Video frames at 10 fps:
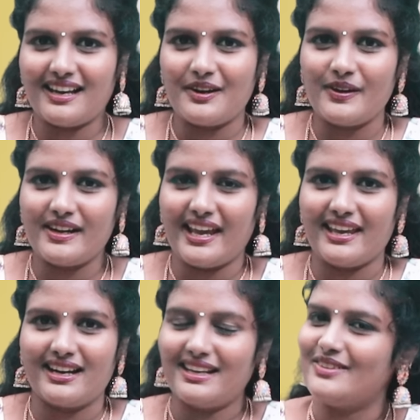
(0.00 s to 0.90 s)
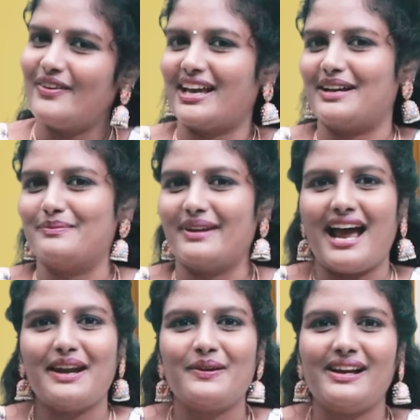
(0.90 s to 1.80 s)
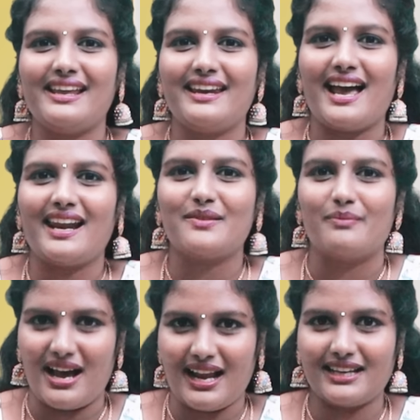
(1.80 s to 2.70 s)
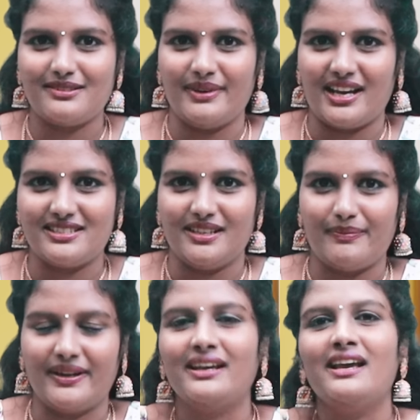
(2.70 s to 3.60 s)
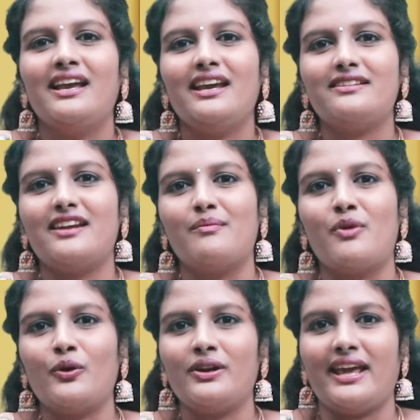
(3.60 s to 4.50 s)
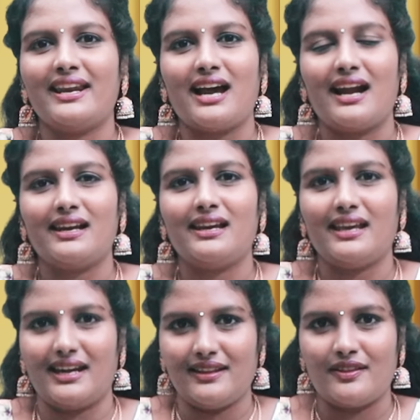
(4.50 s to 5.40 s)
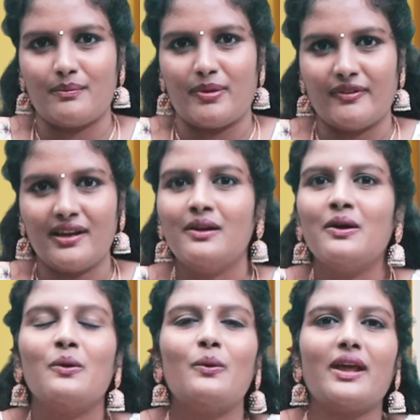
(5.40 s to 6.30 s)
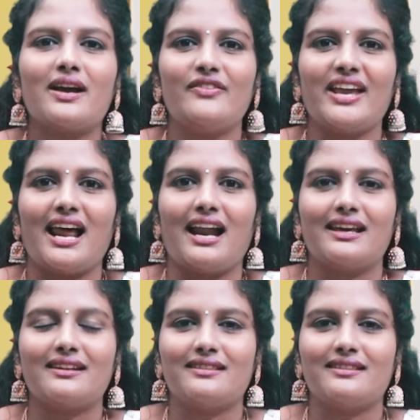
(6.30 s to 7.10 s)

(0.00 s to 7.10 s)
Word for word: நேயருடன் நேயர்களுக்கு வணக்கம் நான் உங்கள் நெறியாளர் மகாலட்சுமி நாச்சியப்பன் இன்று நம்மோடு நேர்காணலில் இணைந்திருப்பவர் ஊடகவியலாளர்